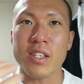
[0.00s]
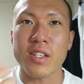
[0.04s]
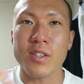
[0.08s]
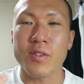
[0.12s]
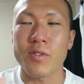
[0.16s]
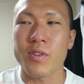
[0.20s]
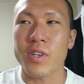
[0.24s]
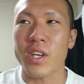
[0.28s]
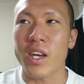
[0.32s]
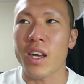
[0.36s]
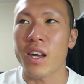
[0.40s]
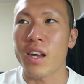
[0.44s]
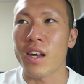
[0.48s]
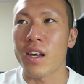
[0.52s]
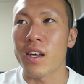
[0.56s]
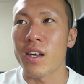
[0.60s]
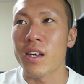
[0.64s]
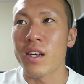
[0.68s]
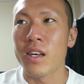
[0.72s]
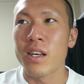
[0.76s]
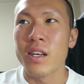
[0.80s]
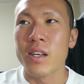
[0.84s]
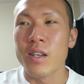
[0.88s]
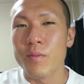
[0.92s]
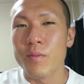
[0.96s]
ぎとうけん、
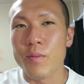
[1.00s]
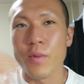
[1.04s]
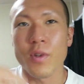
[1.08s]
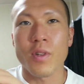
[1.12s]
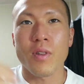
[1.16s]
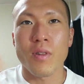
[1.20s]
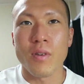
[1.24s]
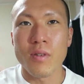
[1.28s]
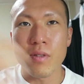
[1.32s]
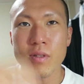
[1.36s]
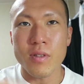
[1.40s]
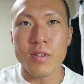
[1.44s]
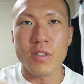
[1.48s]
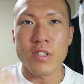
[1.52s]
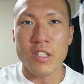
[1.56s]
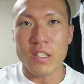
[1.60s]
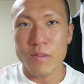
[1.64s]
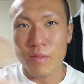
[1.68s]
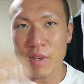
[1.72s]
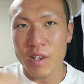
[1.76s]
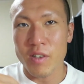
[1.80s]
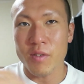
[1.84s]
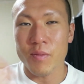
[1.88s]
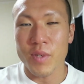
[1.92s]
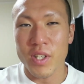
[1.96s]
もうどんどん
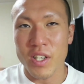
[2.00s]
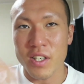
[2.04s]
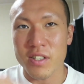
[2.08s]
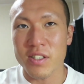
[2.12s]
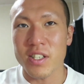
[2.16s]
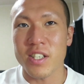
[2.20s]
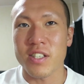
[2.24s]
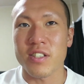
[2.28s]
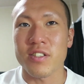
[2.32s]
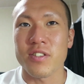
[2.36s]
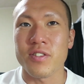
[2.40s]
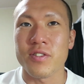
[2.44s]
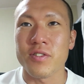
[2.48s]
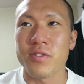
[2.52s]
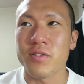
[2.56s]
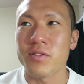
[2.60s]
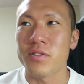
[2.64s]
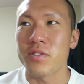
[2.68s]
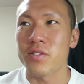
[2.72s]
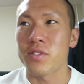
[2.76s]
詰め込みたくなるんよ。